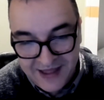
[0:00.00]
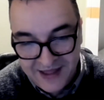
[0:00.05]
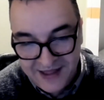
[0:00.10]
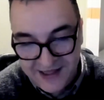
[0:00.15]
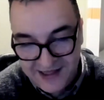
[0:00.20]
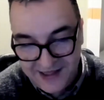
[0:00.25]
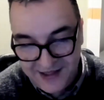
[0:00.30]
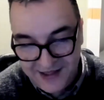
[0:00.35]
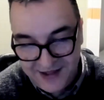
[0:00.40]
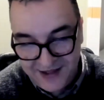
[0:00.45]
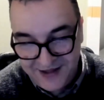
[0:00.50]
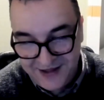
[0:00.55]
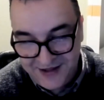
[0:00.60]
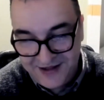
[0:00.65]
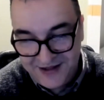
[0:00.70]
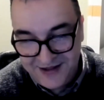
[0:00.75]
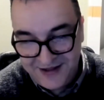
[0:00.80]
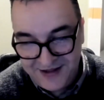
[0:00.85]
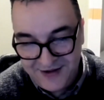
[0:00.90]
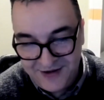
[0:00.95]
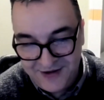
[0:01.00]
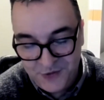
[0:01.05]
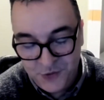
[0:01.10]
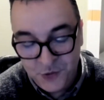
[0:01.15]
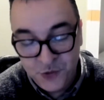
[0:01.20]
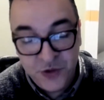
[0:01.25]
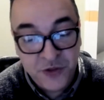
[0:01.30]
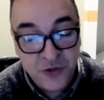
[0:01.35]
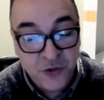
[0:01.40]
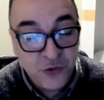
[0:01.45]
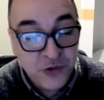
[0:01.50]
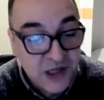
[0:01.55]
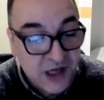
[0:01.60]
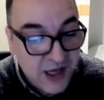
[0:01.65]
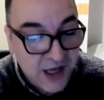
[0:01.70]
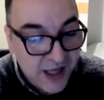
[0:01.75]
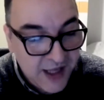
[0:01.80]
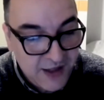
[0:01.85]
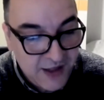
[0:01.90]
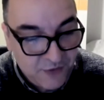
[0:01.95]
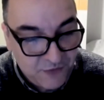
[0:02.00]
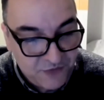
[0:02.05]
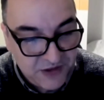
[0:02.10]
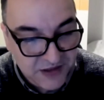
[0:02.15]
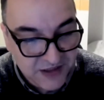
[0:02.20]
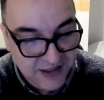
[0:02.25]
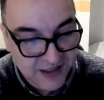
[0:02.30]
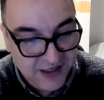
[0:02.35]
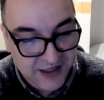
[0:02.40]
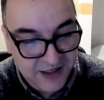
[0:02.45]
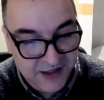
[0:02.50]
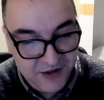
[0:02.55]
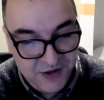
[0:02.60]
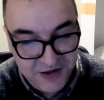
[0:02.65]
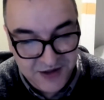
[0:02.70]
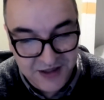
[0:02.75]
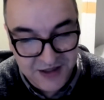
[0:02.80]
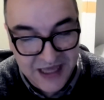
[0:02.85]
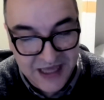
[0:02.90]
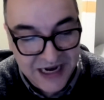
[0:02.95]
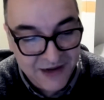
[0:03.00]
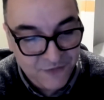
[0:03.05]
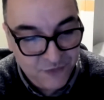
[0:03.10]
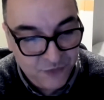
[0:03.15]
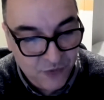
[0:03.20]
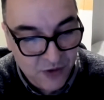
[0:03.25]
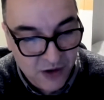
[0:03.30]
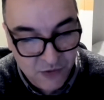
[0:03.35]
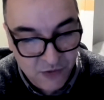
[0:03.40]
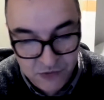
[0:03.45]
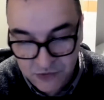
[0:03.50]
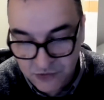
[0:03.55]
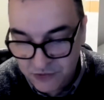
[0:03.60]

Euh, au secret, on va dire, et, euh, à la fois